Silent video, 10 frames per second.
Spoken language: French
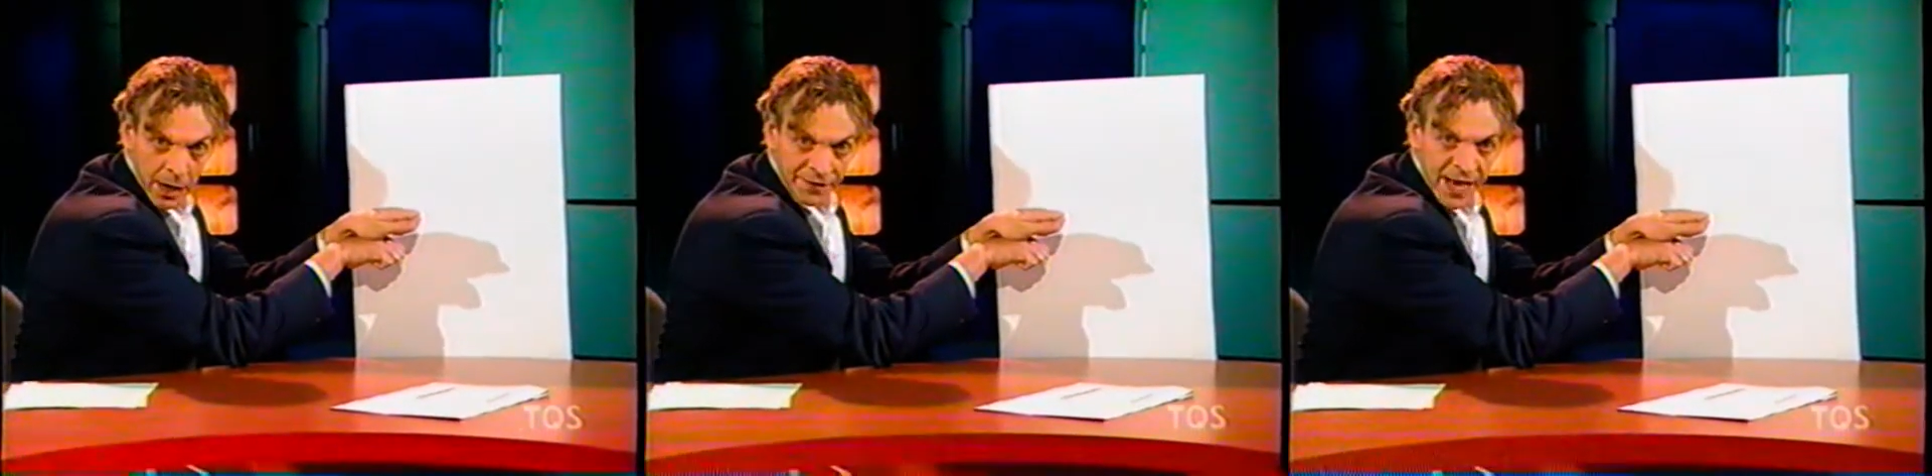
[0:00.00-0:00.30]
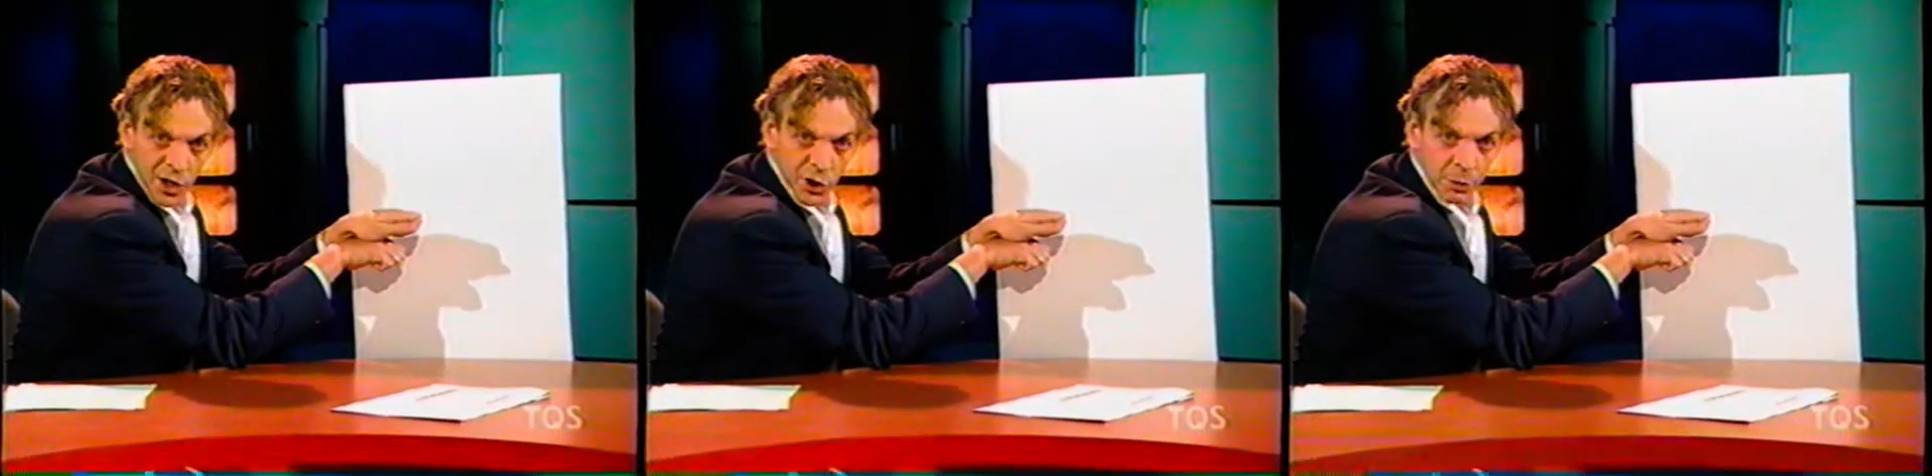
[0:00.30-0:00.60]

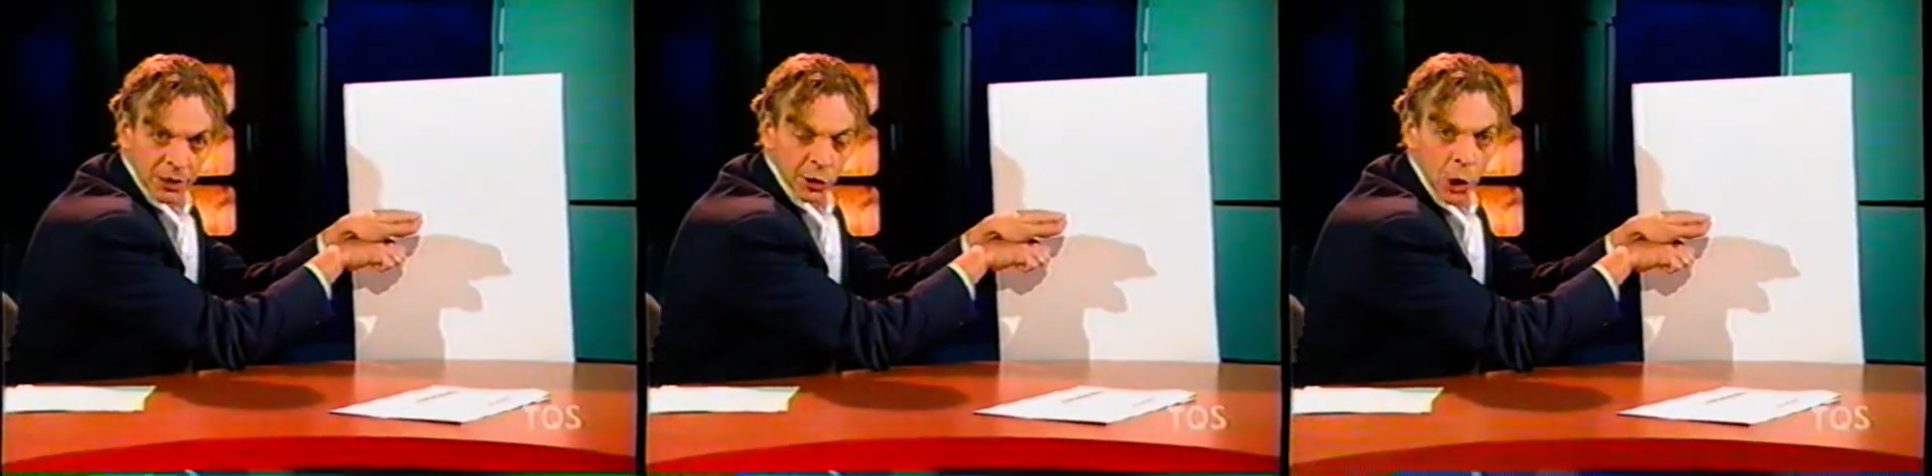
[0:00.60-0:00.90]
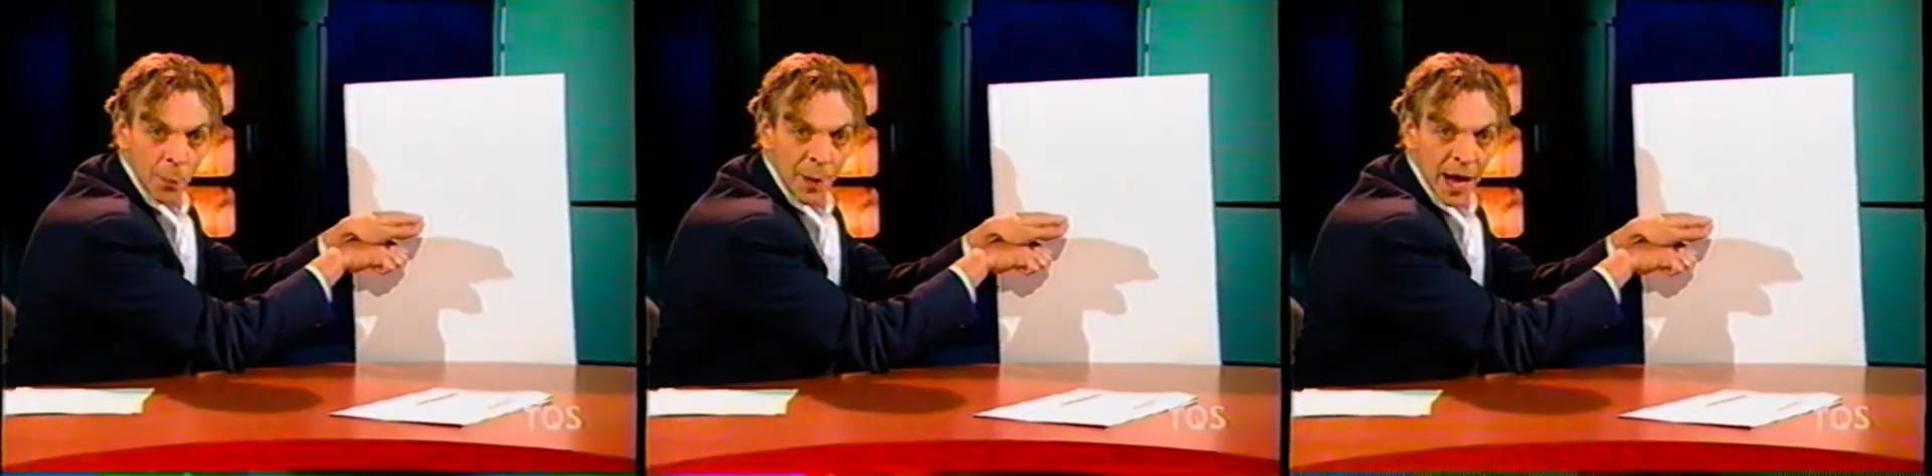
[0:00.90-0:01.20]
Vient ensuite
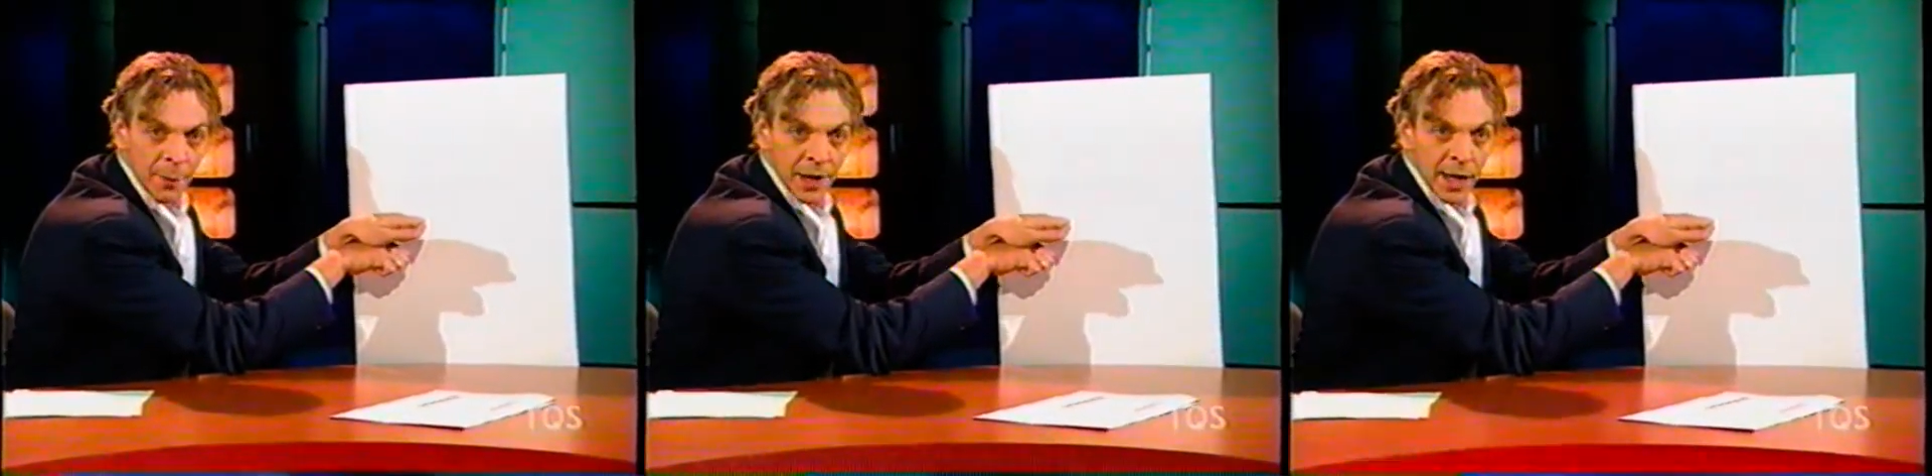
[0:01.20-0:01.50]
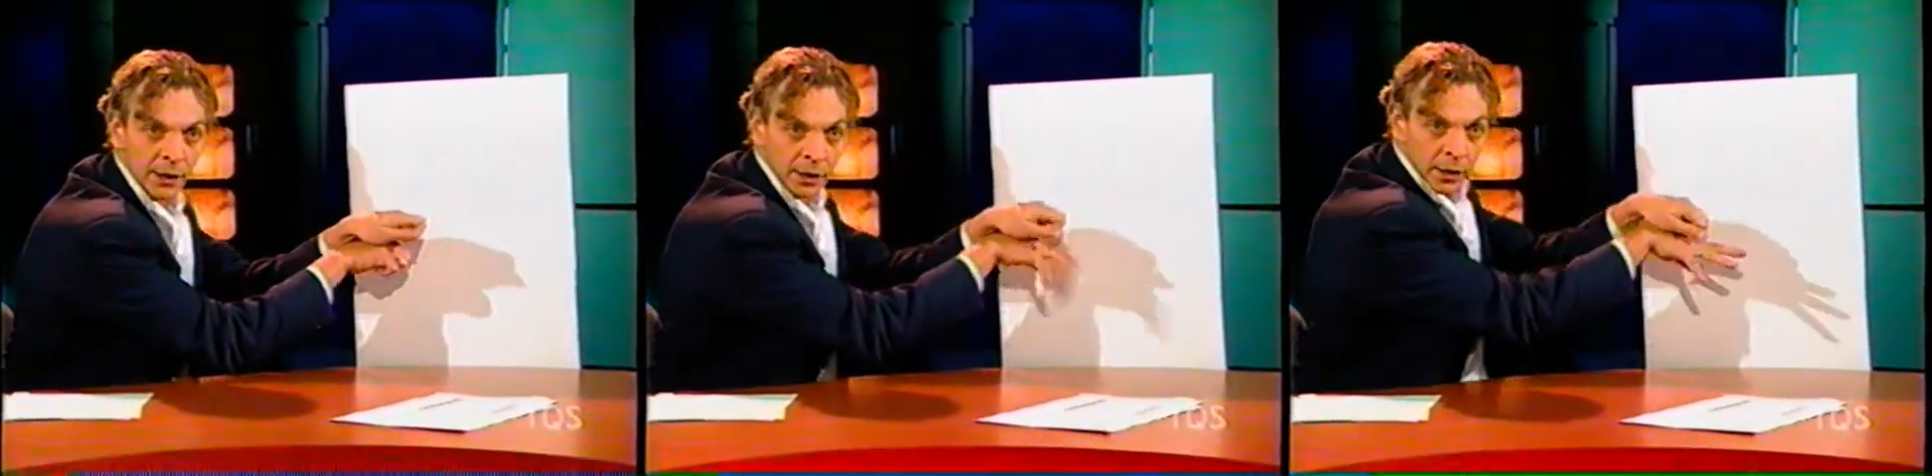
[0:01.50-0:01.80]
le père
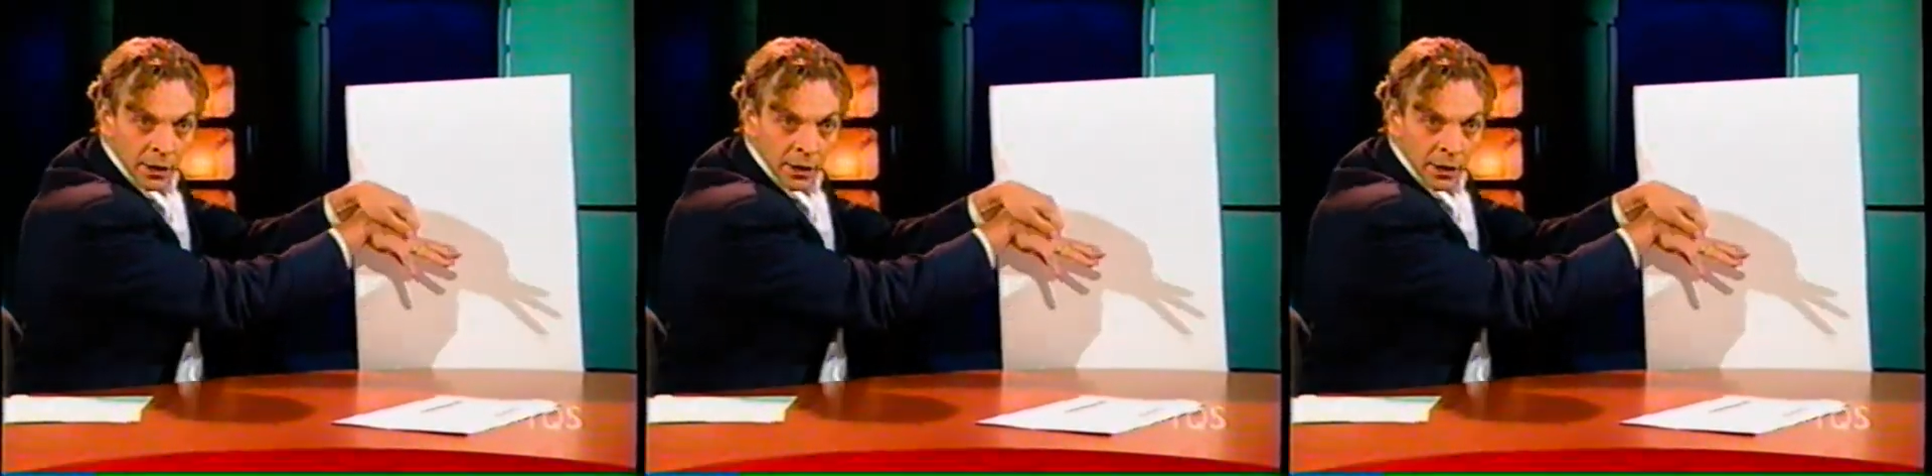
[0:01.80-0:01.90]
blanc